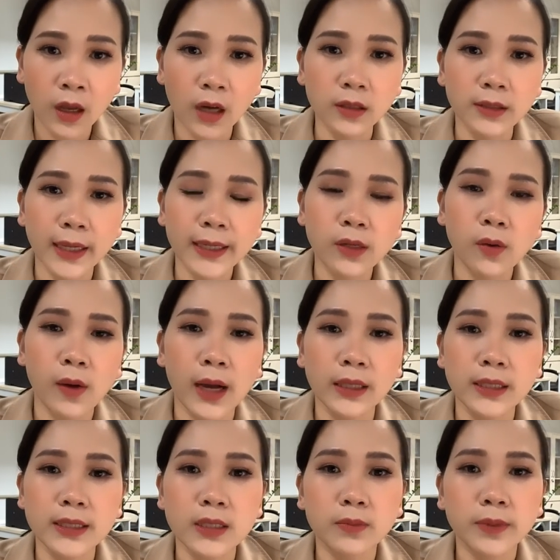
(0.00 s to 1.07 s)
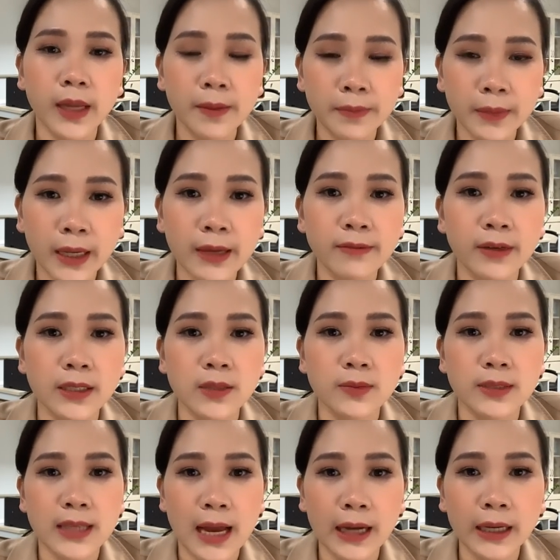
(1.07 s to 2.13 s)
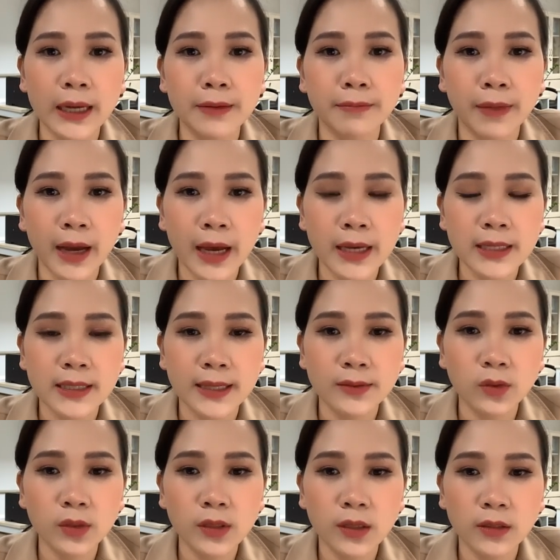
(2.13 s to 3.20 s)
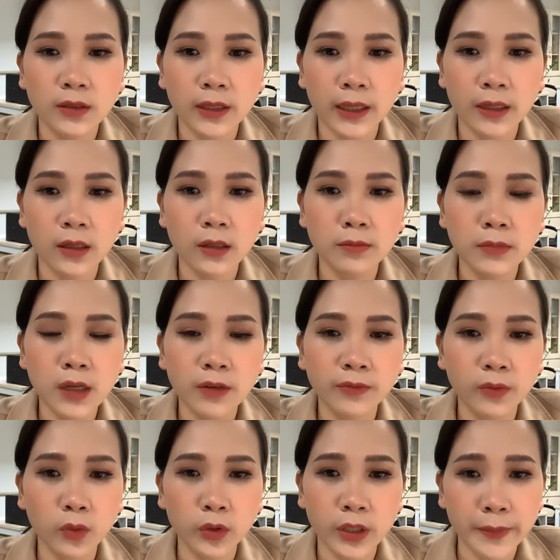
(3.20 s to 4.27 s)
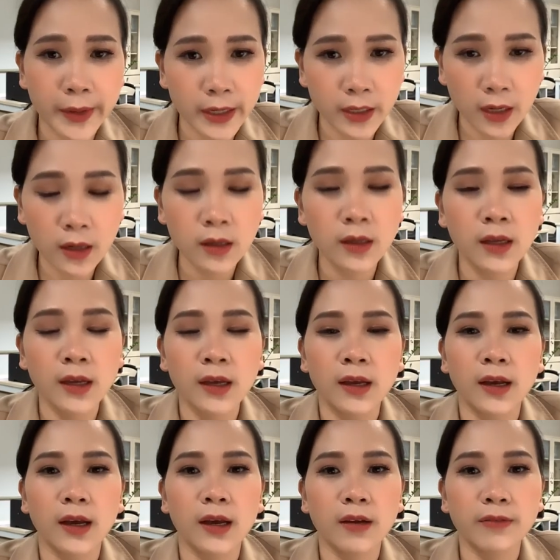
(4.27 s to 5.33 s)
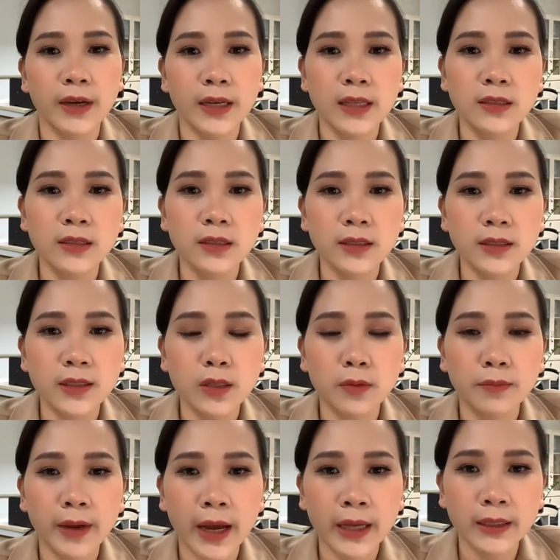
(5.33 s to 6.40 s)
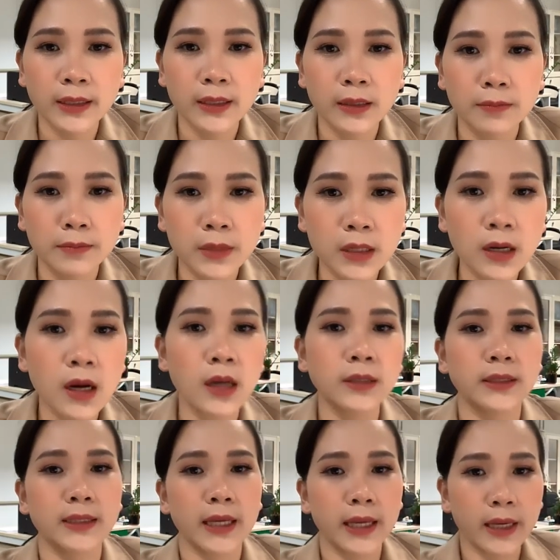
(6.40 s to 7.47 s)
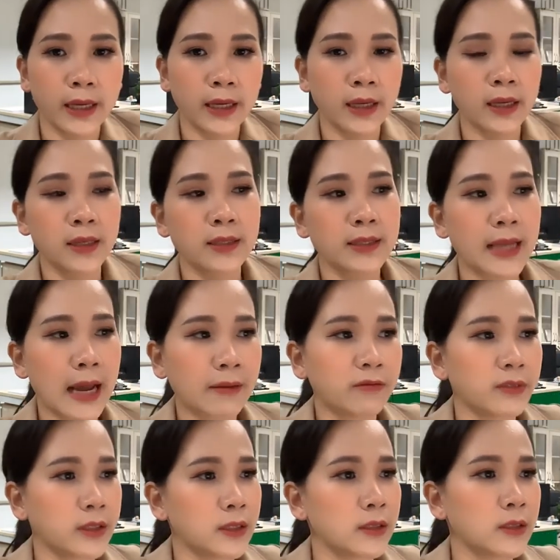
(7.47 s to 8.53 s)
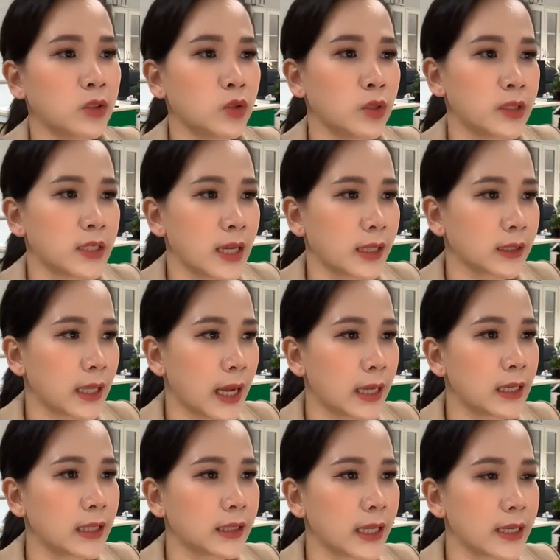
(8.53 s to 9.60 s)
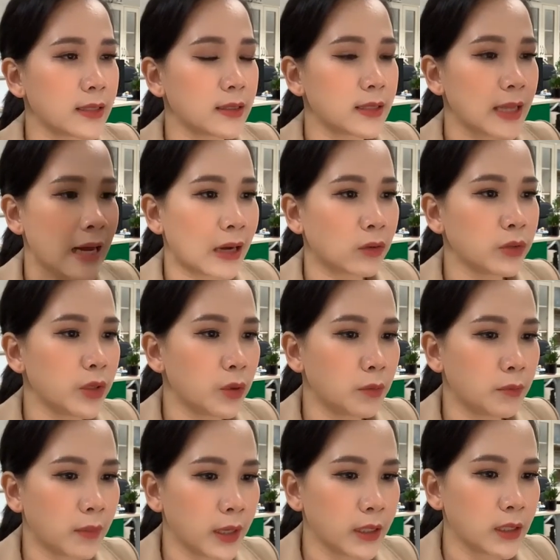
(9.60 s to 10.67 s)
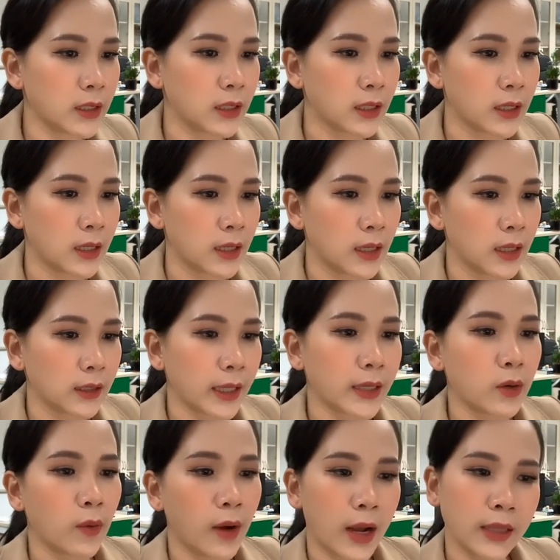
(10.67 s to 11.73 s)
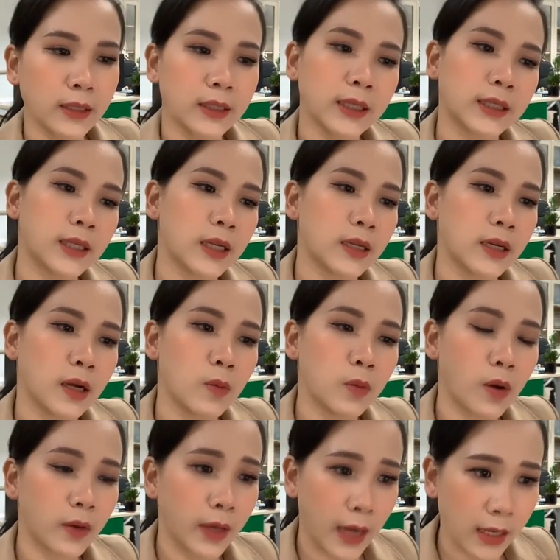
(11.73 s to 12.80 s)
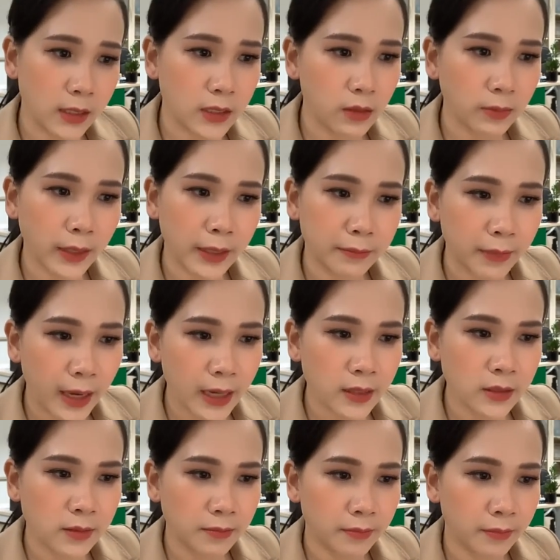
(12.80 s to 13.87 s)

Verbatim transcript: Ở Thanh Hóa thì trong đêm nay và trong sáng ngày mai sẽ xuất hiện những cái cơn mưa phùn nhé bạn nhé. Và đến trưa chiều mai thì mưa sẽ giảm và trời chuyển trạng thái là tạnh ráo, nhiều mây. Thanh Hóa thì khả năng là không có nắng trong ngày mai,